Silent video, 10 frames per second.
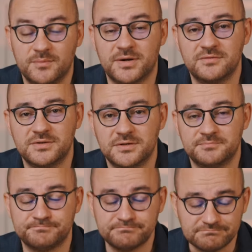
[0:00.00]

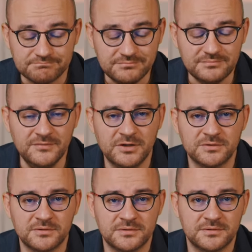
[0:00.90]
Правда,
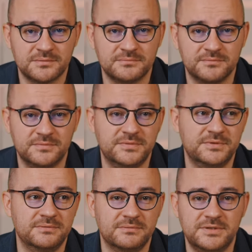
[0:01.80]
э,
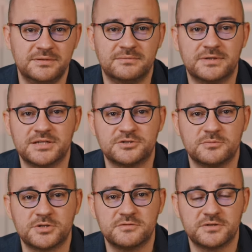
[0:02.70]

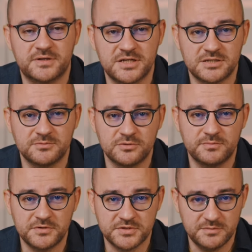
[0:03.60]
крестом животворящим тут,
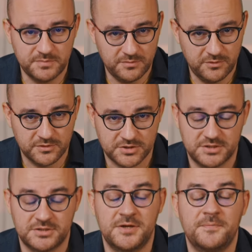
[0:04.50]
боюсь, не
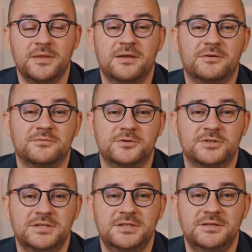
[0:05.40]
поможешь. Вот.
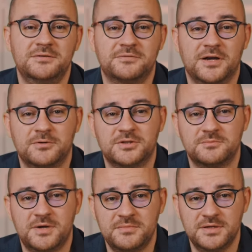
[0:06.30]
И в какой-то
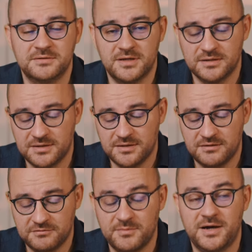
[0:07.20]
момент,
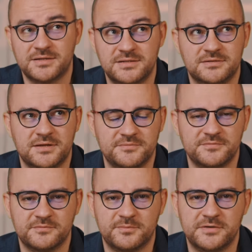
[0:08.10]
когда в марте
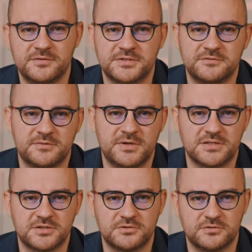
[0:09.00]
там, появилась
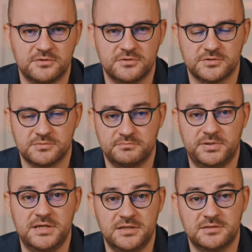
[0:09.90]
информация, что
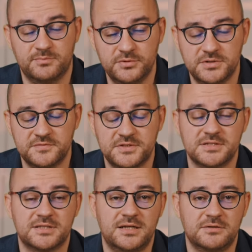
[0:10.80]
приедет Путин, все
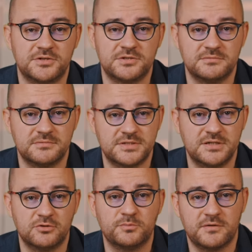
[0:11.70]
стали очень
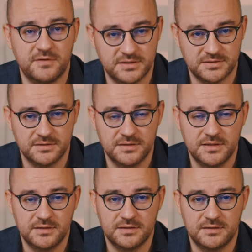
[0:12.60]
сильно уповать
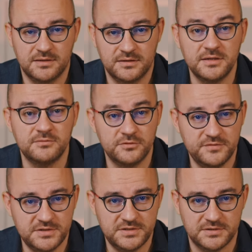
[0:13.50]
э, на его
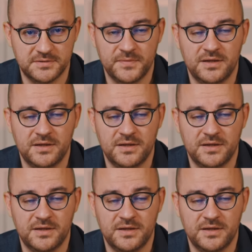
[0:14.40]
визит.